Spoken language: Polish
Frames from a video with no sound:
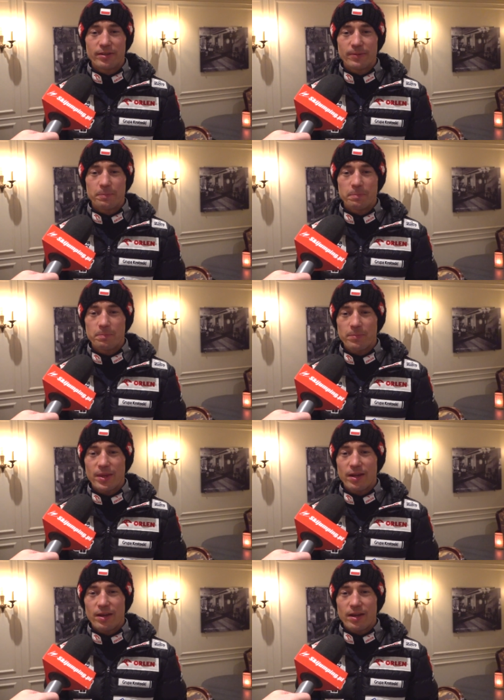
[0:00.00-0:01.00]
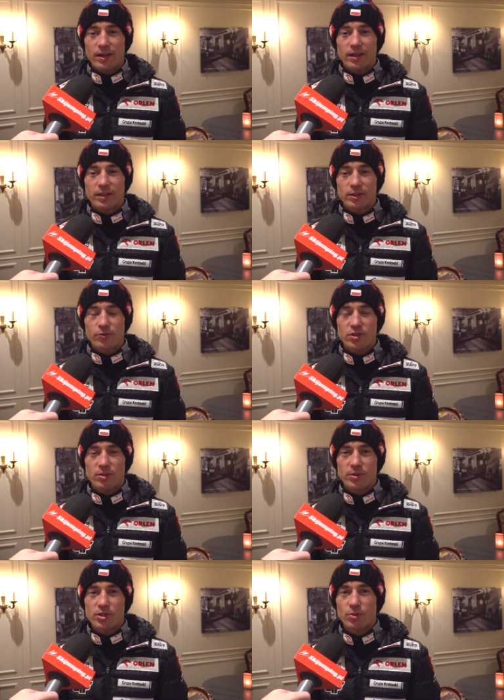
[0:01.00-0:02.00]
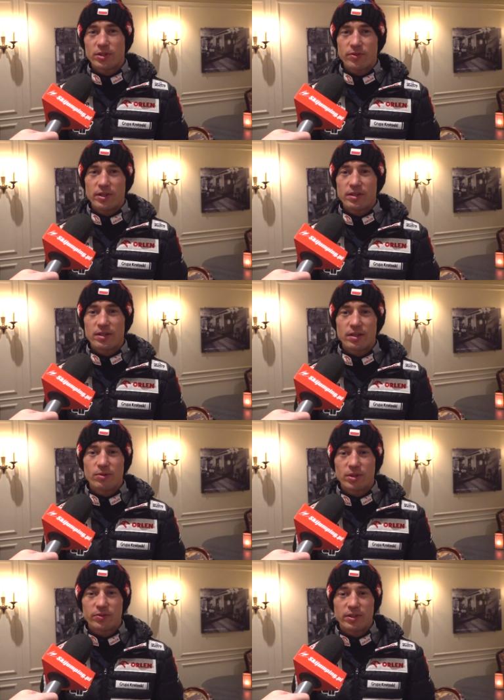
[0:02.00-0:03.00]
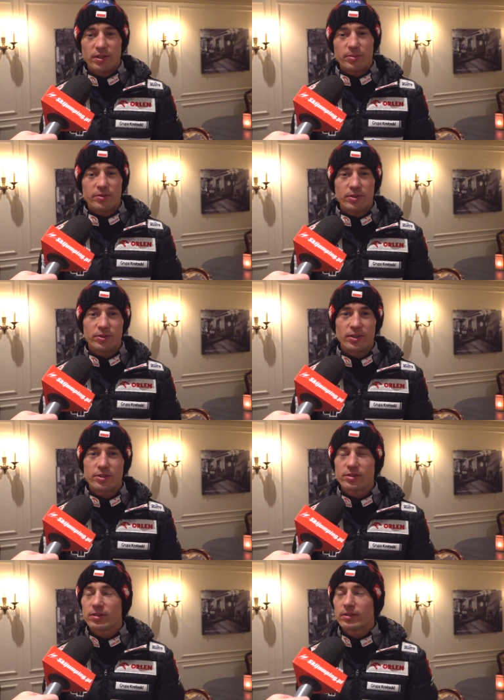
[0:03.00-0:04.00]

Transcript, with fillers: um, i to wszystko będzie łatwiej, łatwiej dla mnie wykonać.